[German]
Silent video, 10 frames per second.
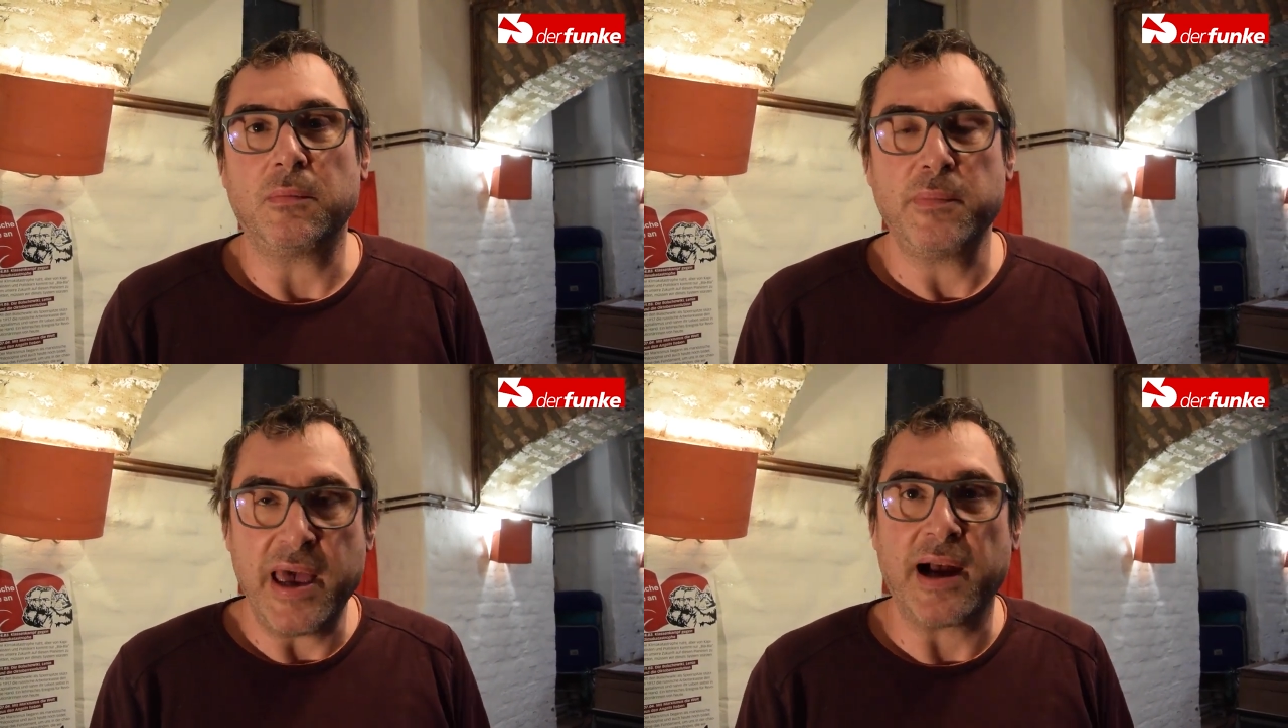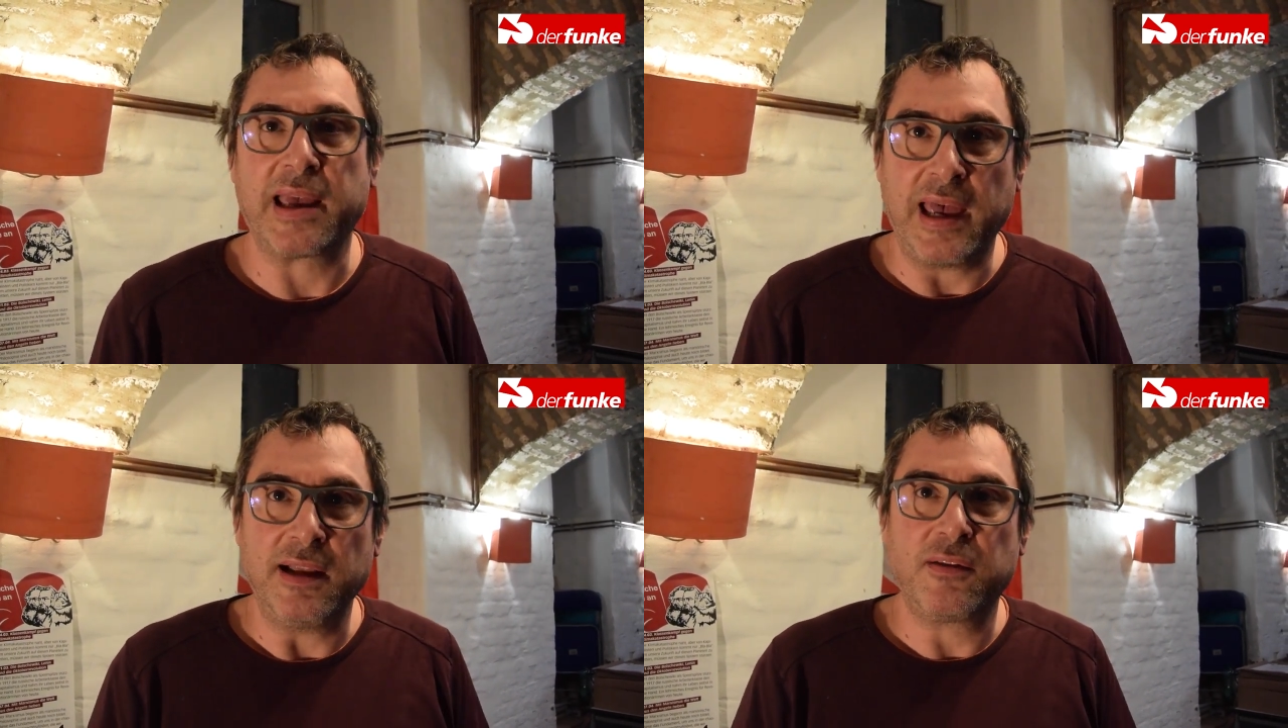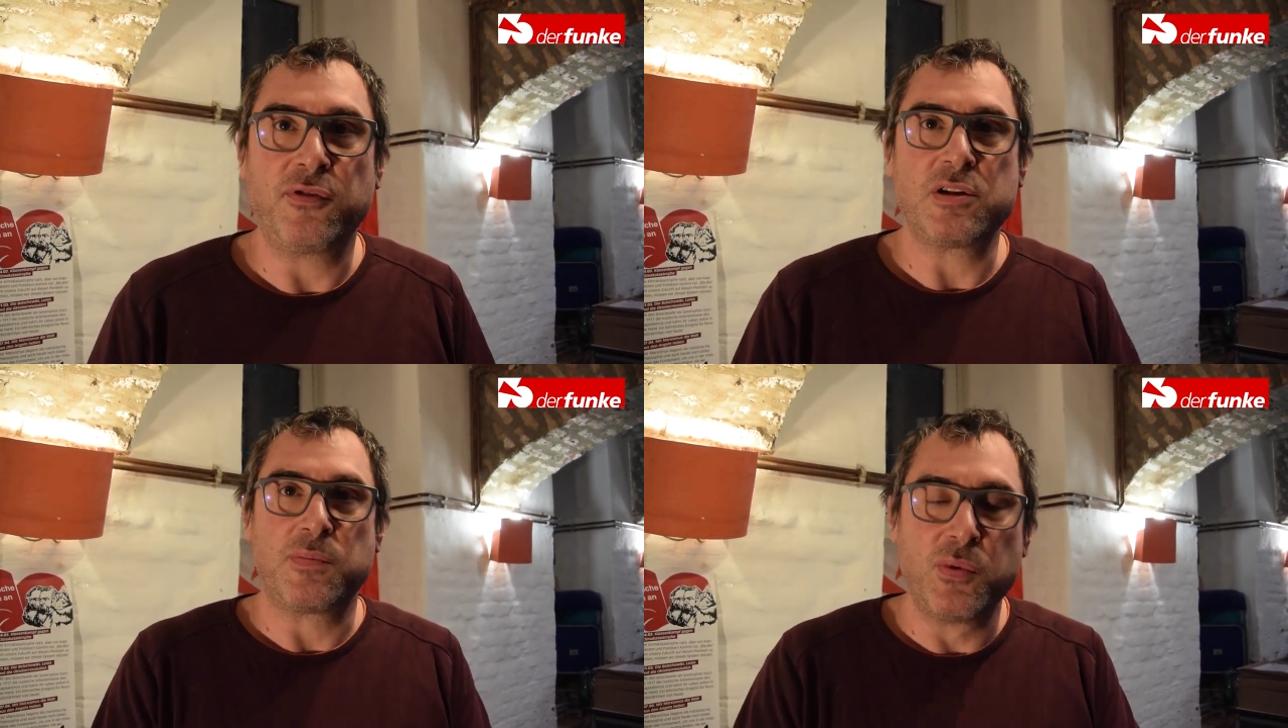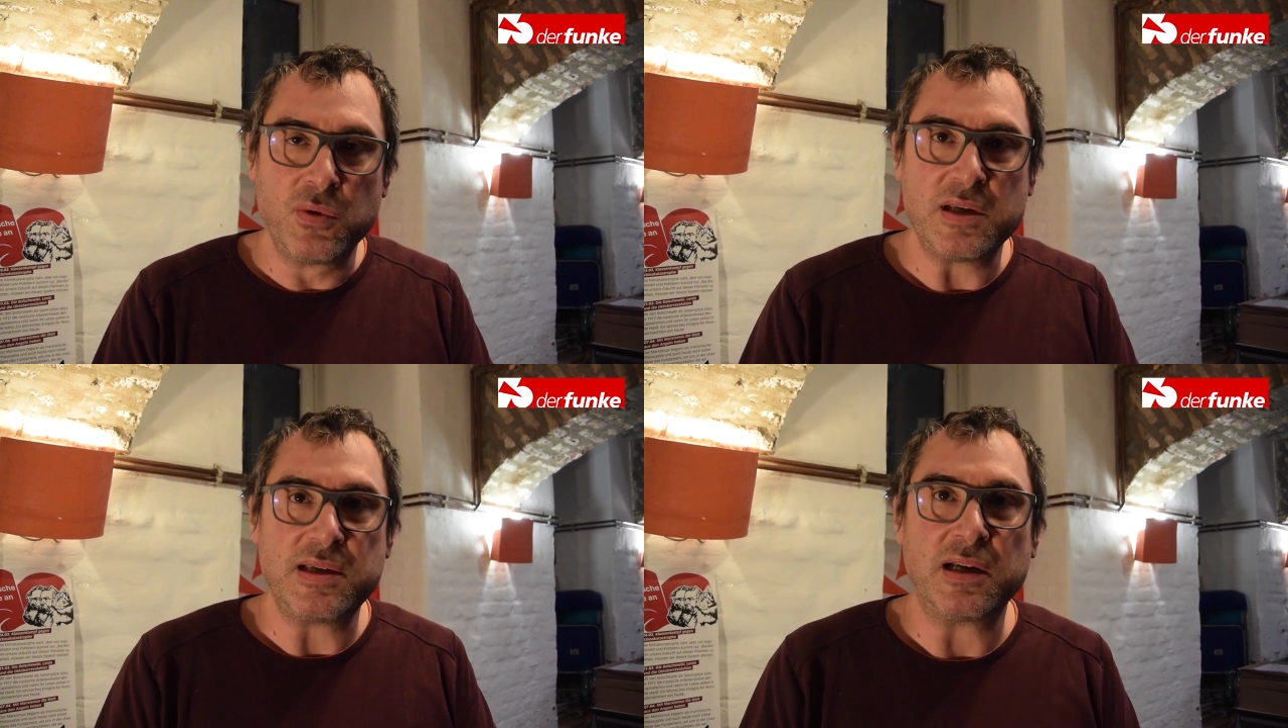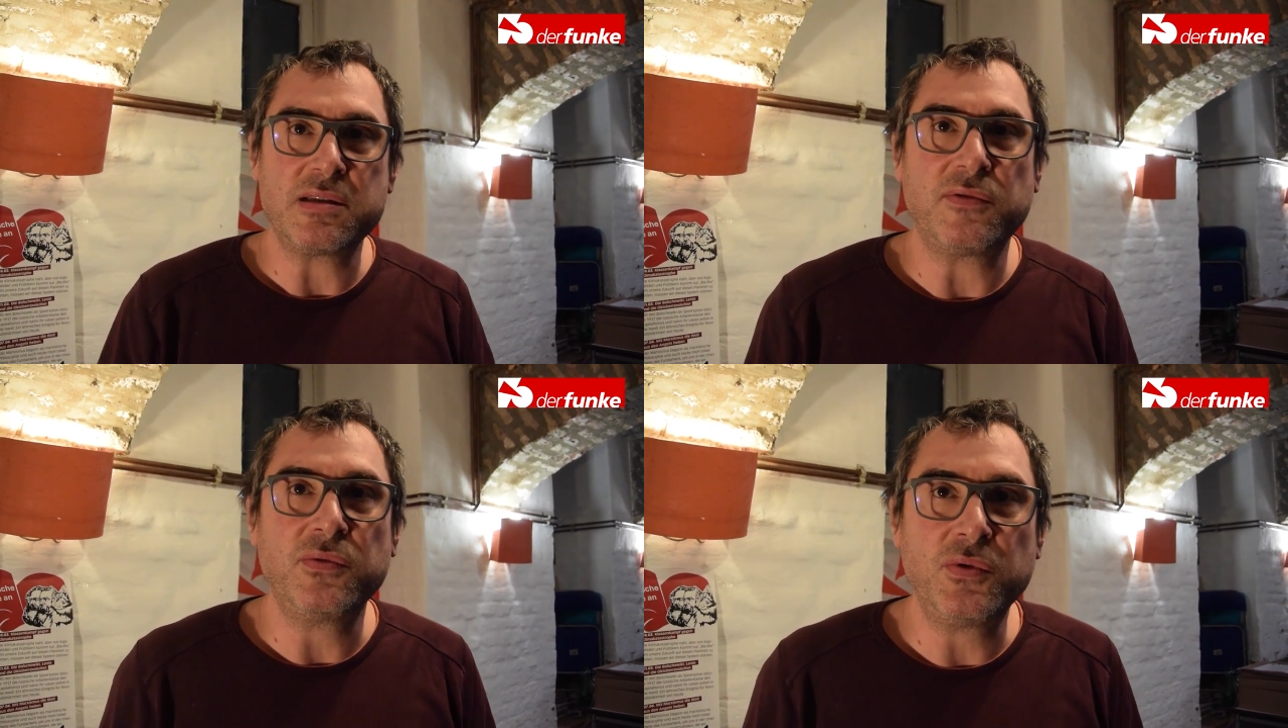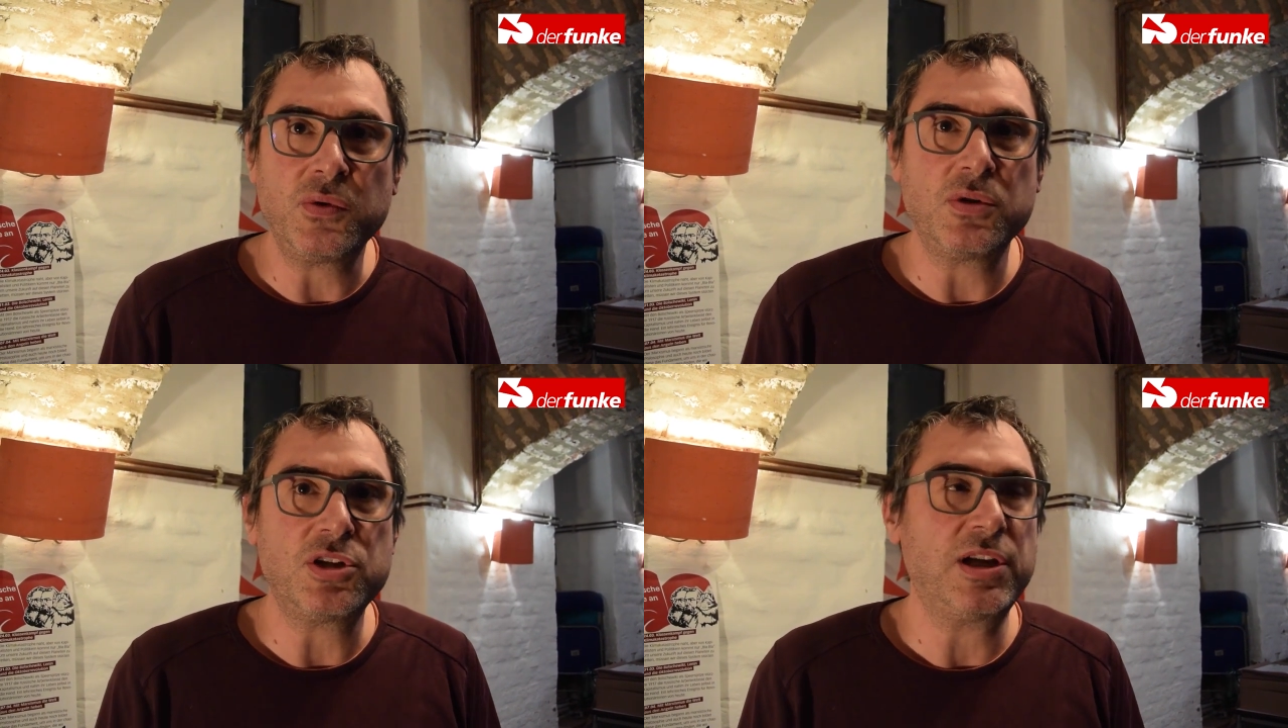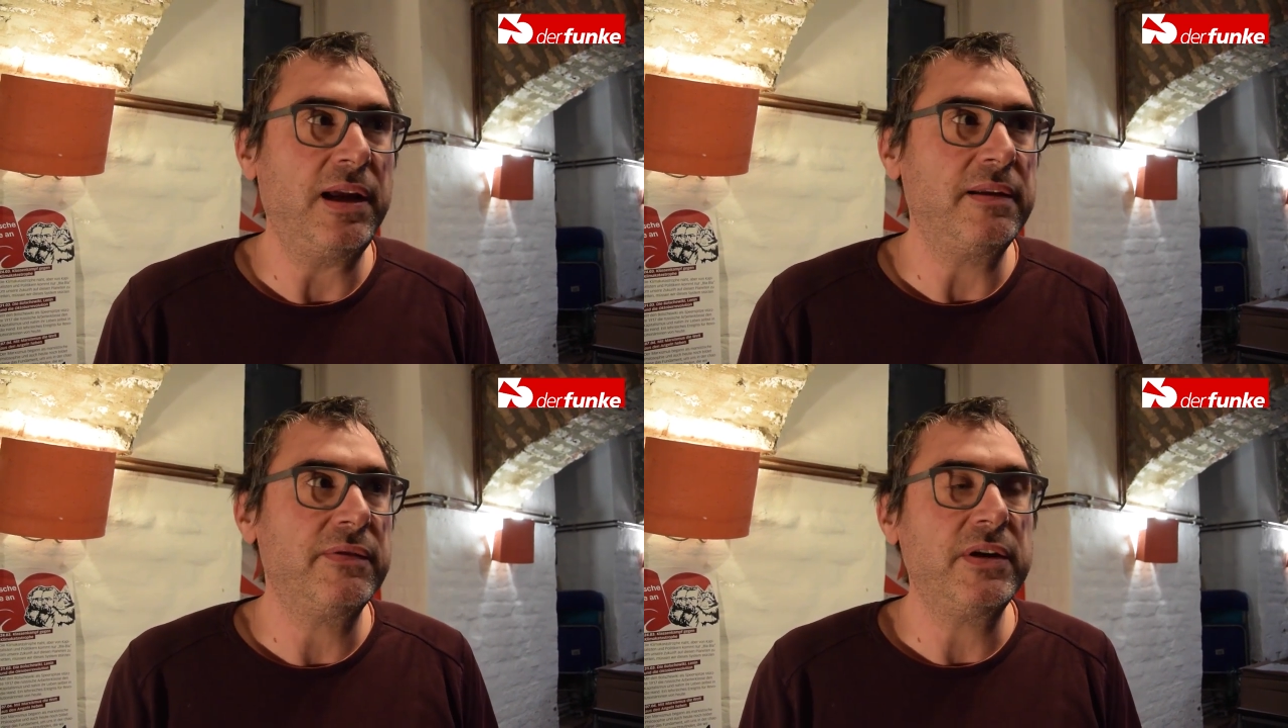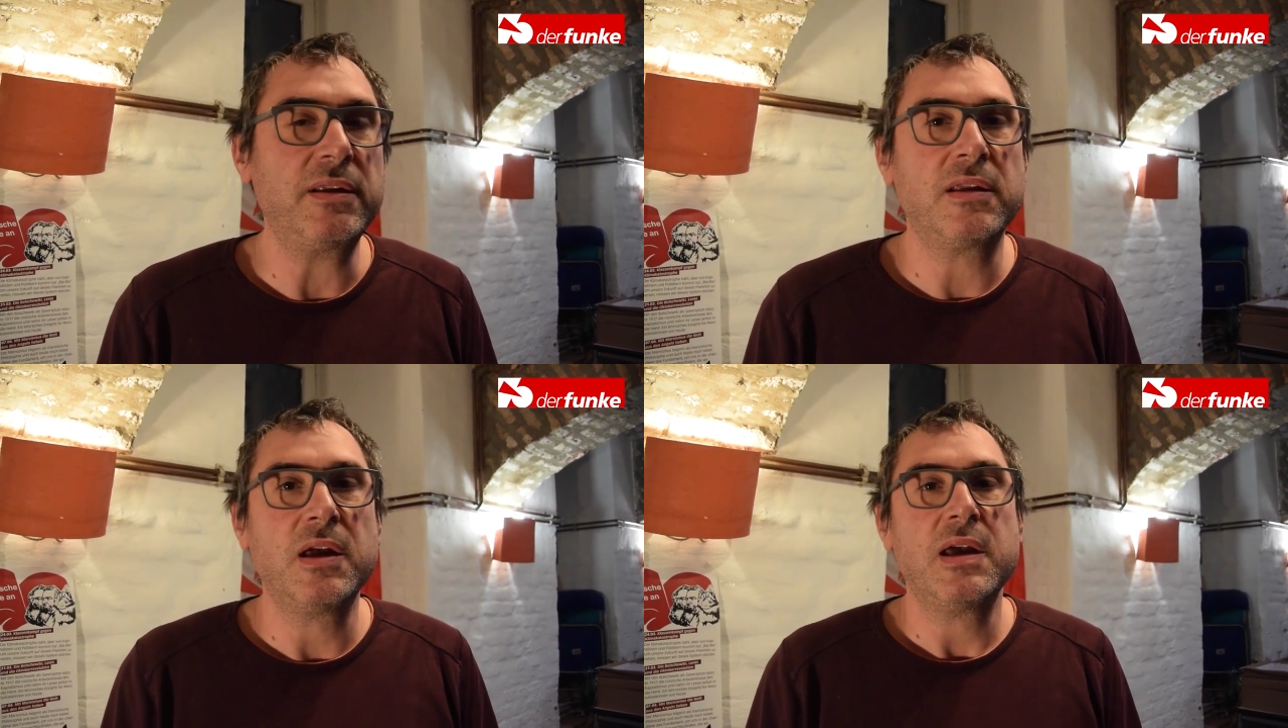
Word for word: mehr Geld für das Bundesheer zur Verfügung gestellt wird.